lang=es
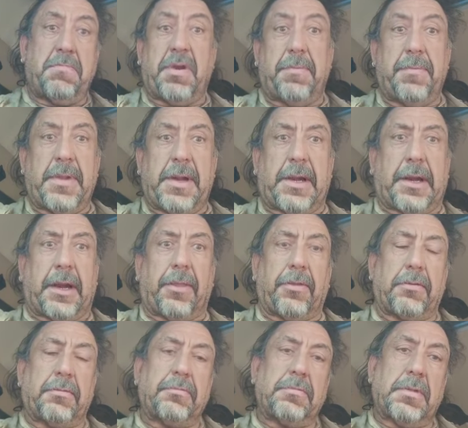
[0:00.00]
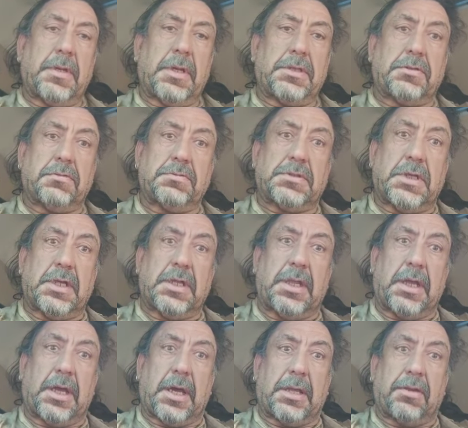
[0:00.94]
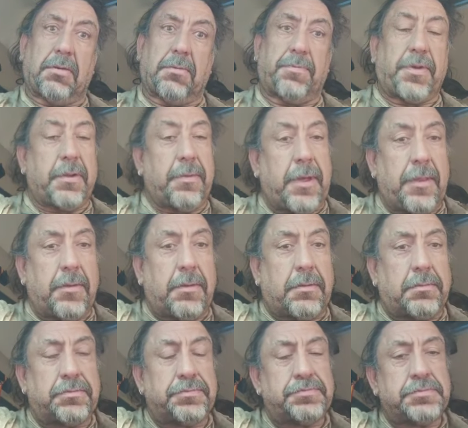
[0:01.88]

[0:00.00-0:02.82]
Primera razón, es un sindicato privado.